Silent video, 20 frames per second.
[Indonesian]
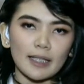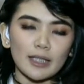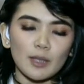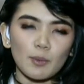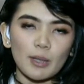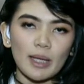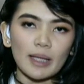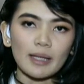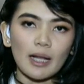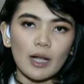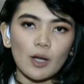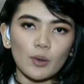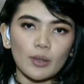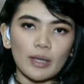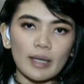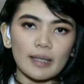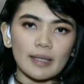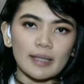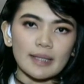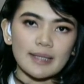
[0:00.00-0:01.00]
Nah, kita melihat
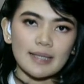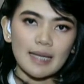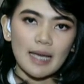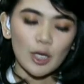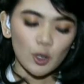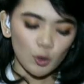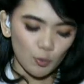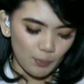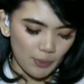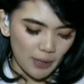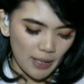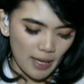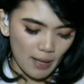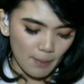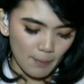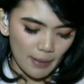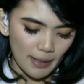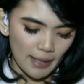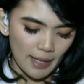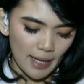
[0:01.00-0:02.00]
kalau kinerja
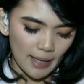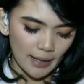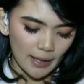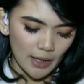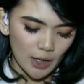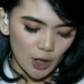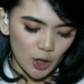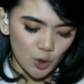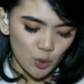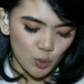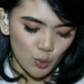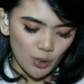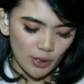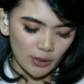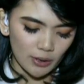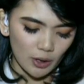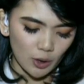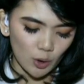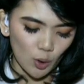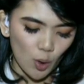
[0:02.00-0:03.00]
rupiah pada hari ini
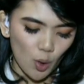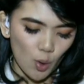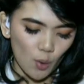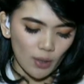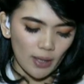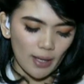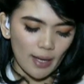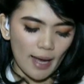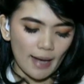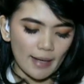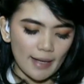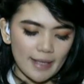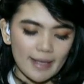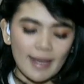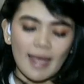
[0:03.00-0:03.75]
juga tertolong oleh